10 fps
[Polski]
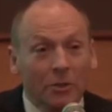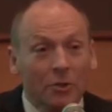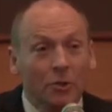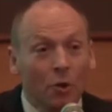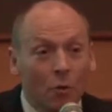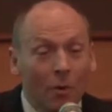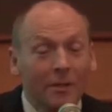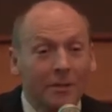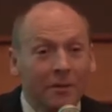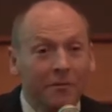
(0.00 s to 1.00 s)

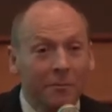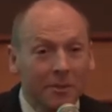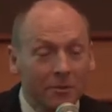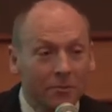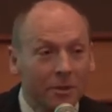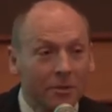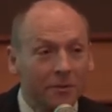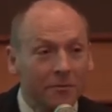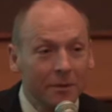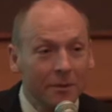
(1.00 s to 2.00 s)
dokładnie wpisuje
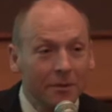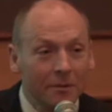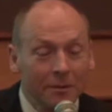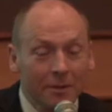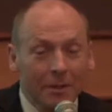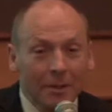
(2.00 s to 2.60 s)
w to,